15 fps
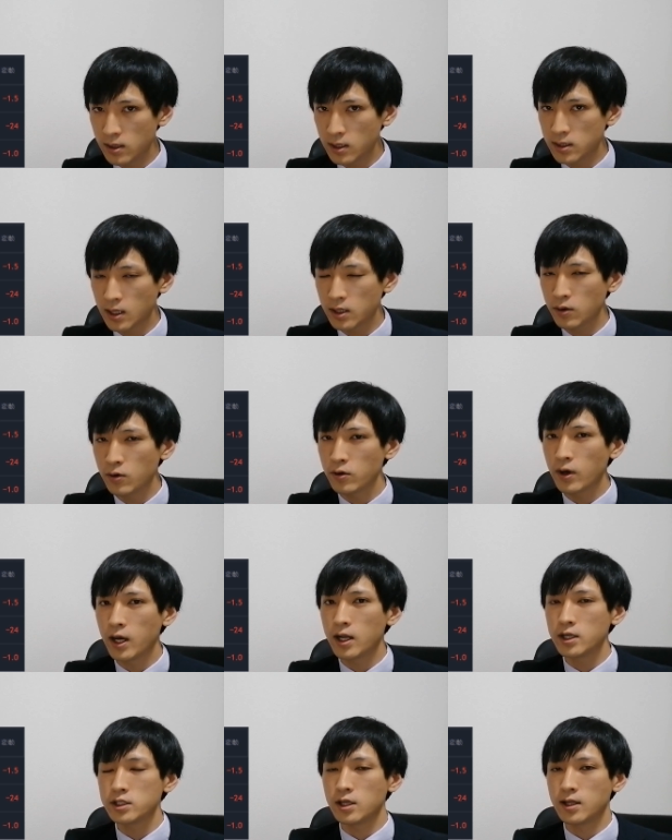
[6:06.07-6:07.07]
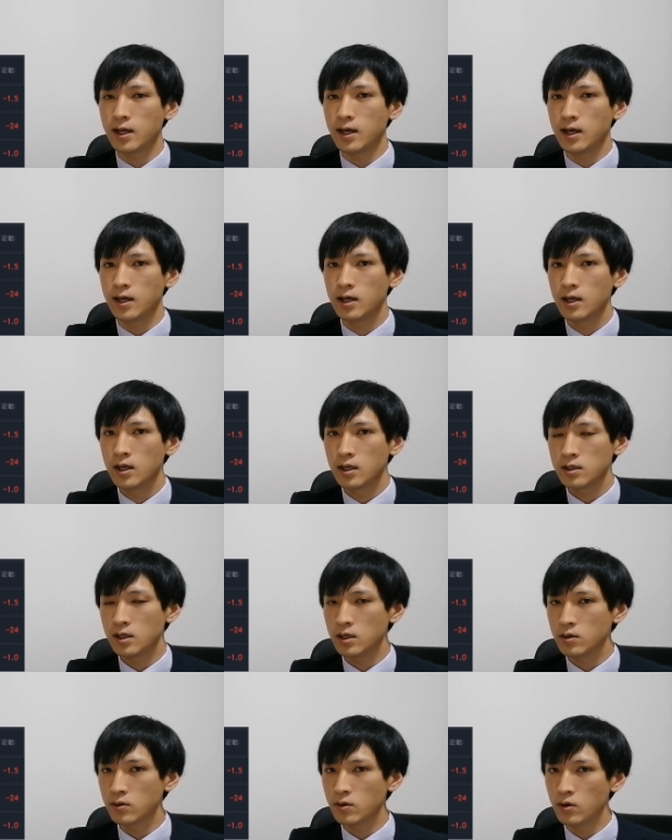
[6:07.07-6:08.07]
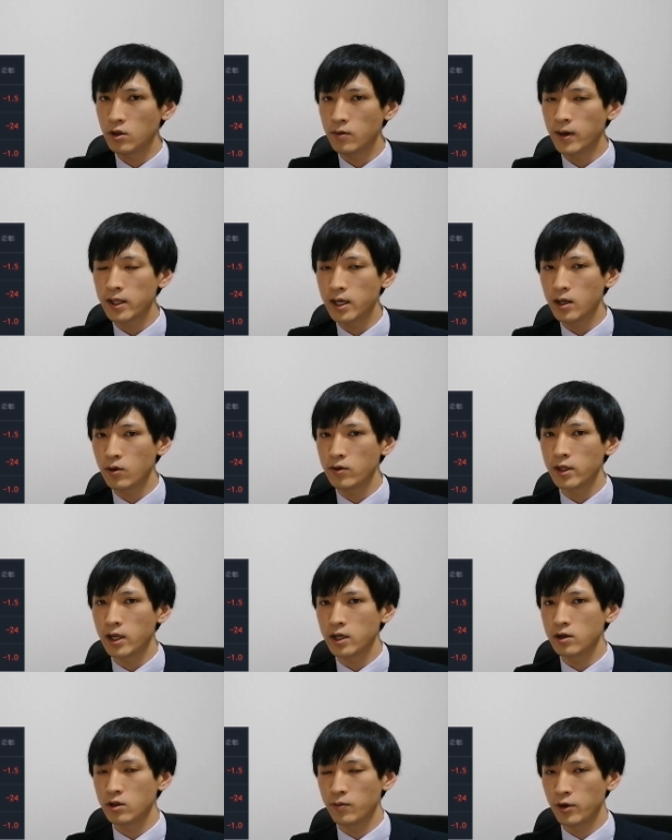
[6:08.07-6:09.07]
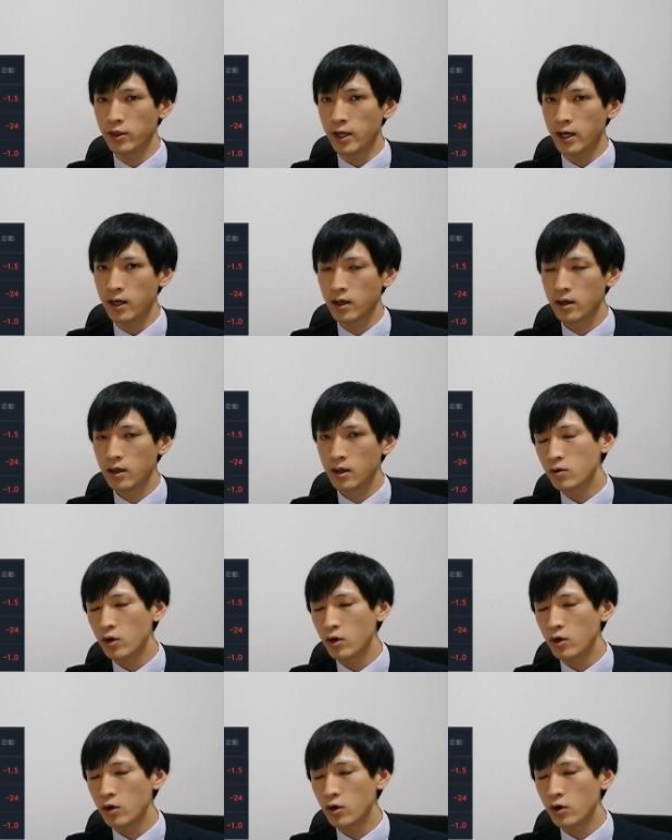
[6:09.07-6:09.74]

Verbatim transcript: で、先ほど話してた、銀行のマネーロンダリングの問題。